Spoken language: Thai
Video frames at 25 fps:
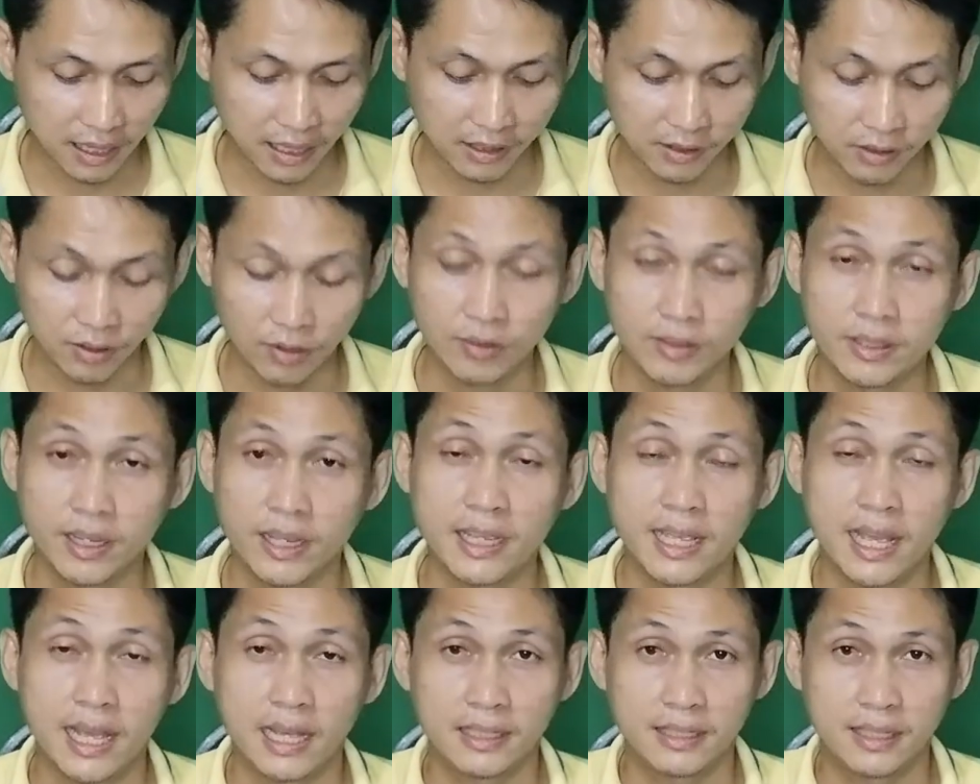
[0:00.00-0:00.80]
สนใจอ
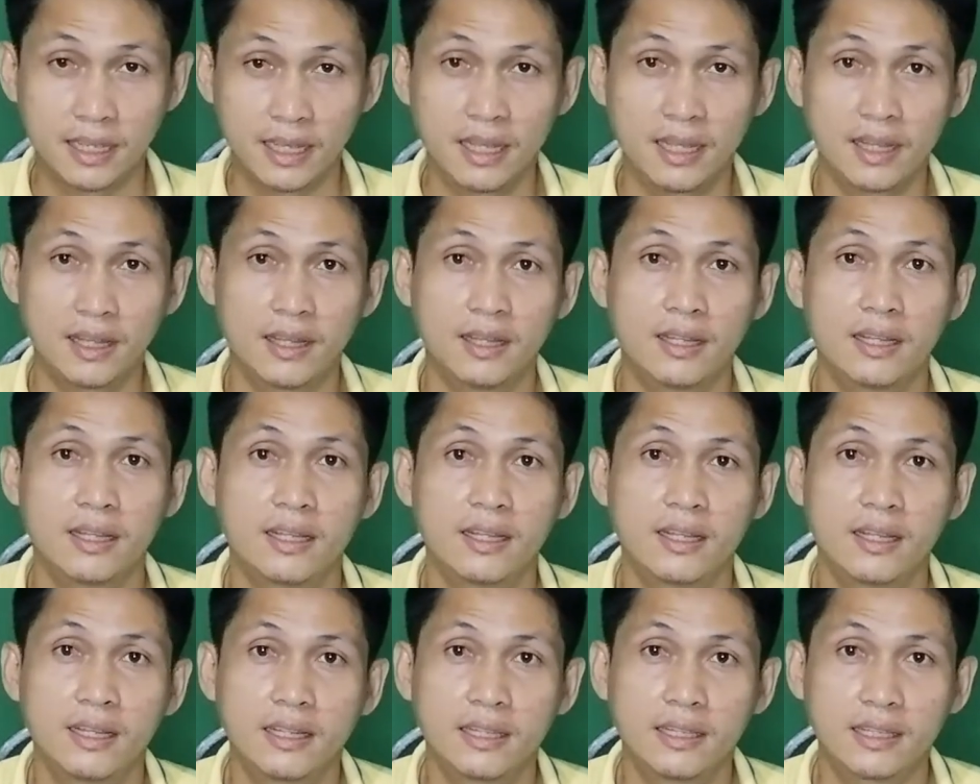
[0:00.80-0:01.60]
ยากจะ
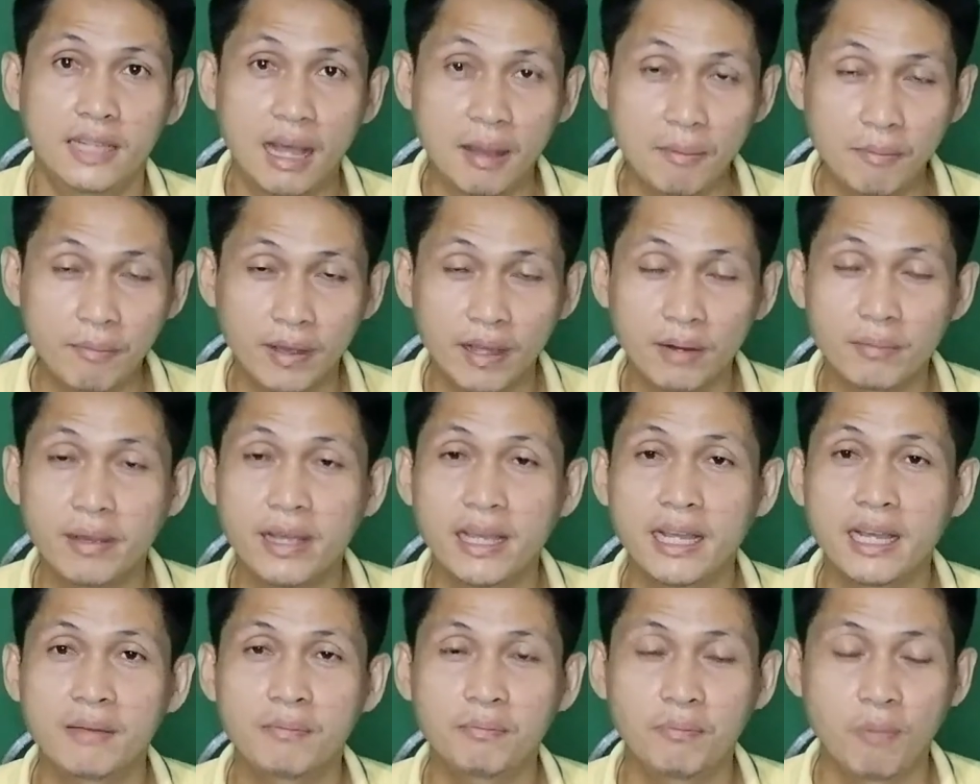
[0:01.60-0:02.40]
ทำกันไหม
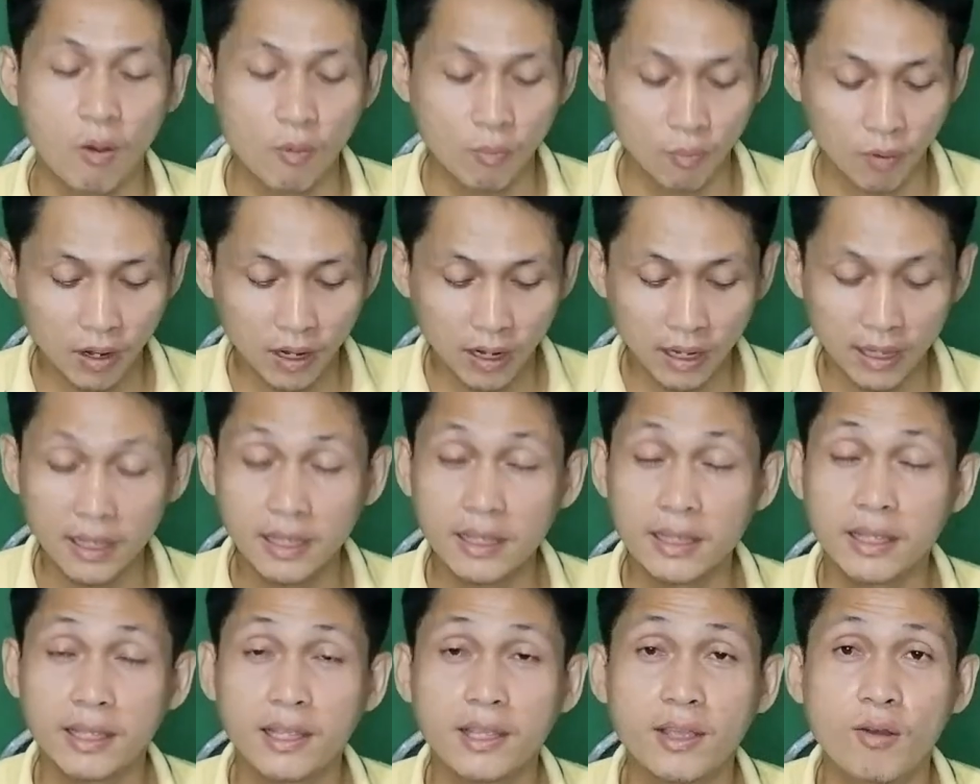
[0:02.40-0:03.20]
ครับ ผมก็เลย
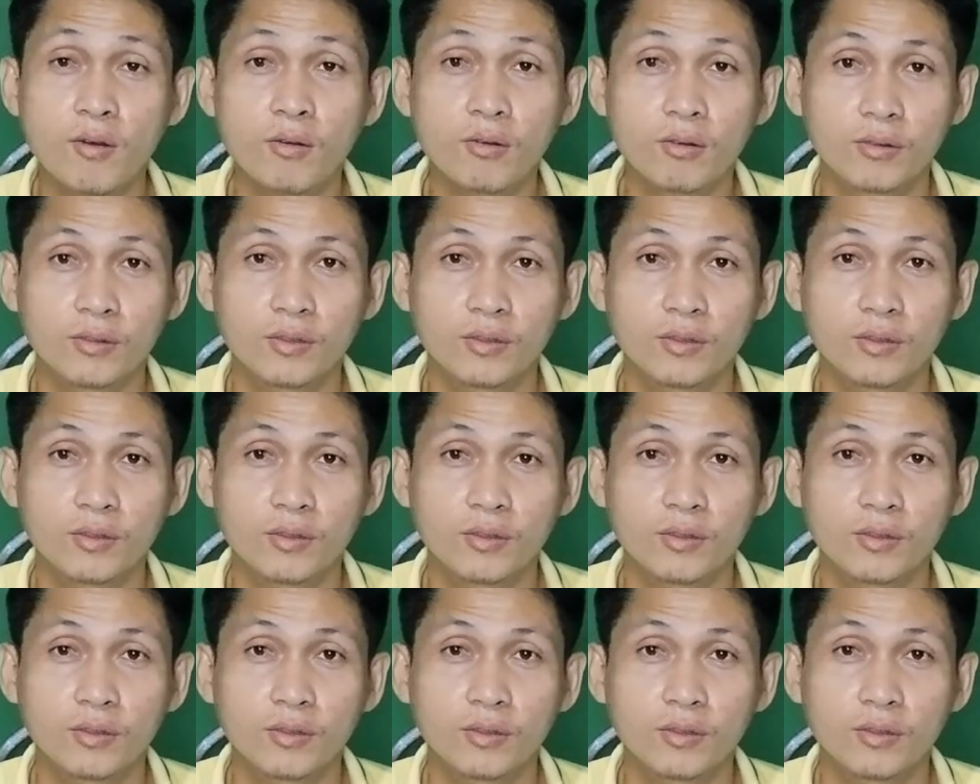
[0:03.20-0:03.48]
ยก